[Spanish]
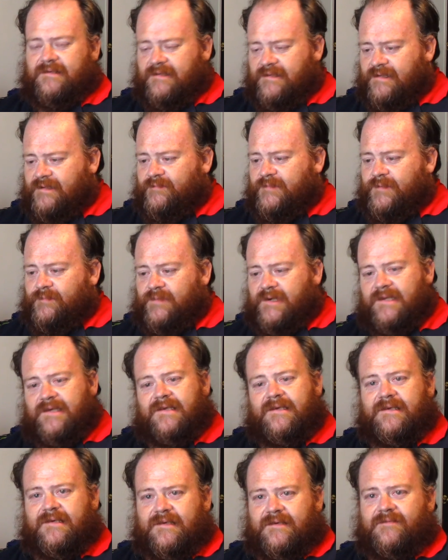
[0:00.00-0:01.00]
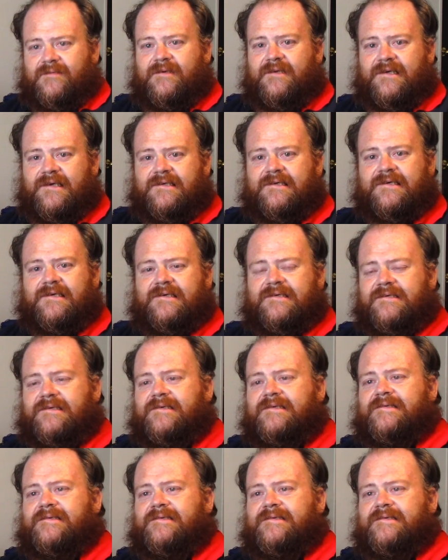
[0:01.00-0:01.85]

y de mi padre le doy las gracias.